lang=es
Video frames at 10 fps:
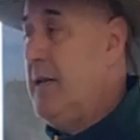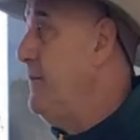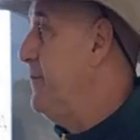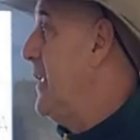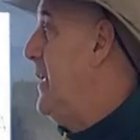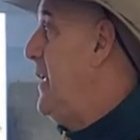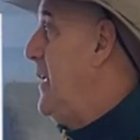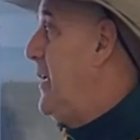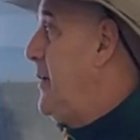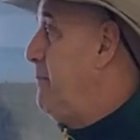Bien,
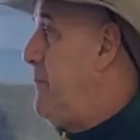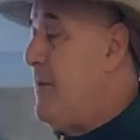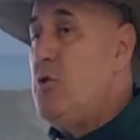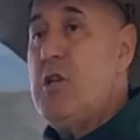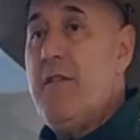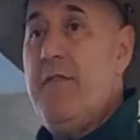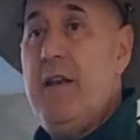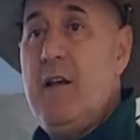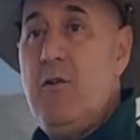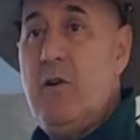vamos a
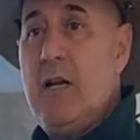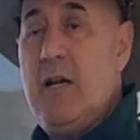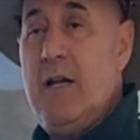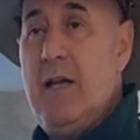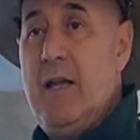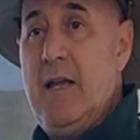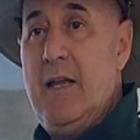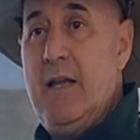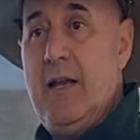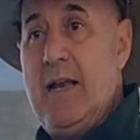hacer ahora
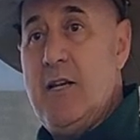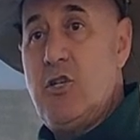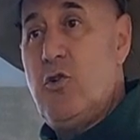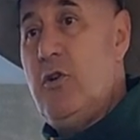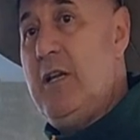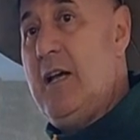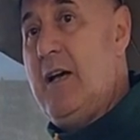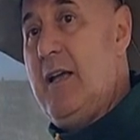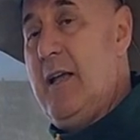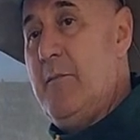eh, la
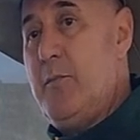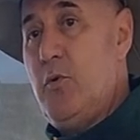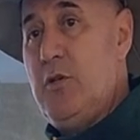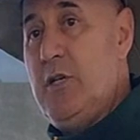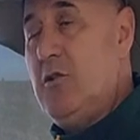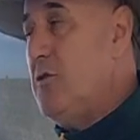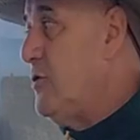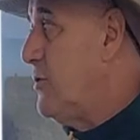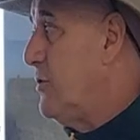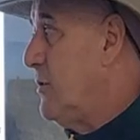historia en
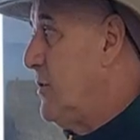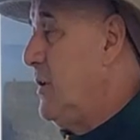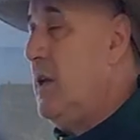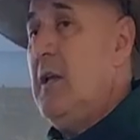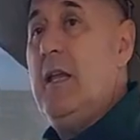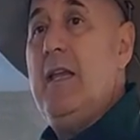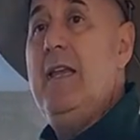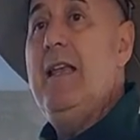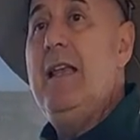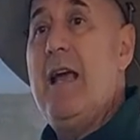puntitos
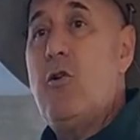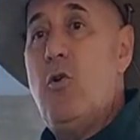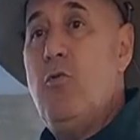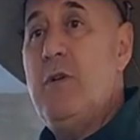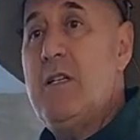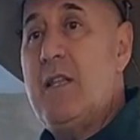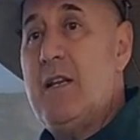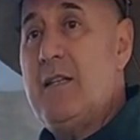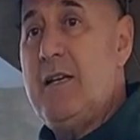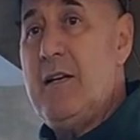y la columna
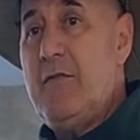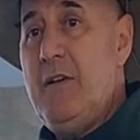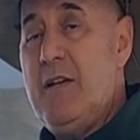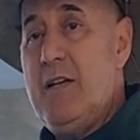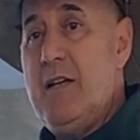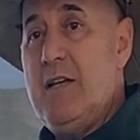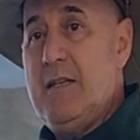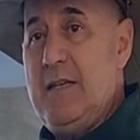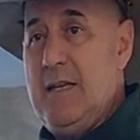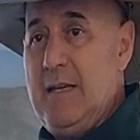
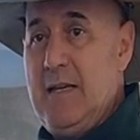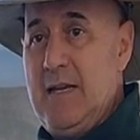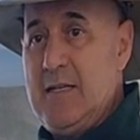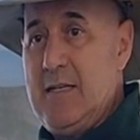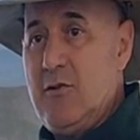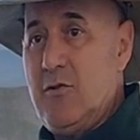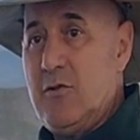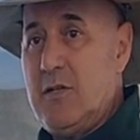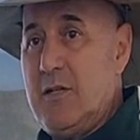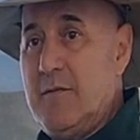estratigráfica de este
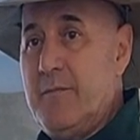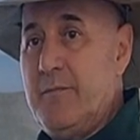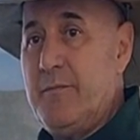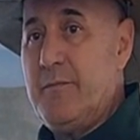corte.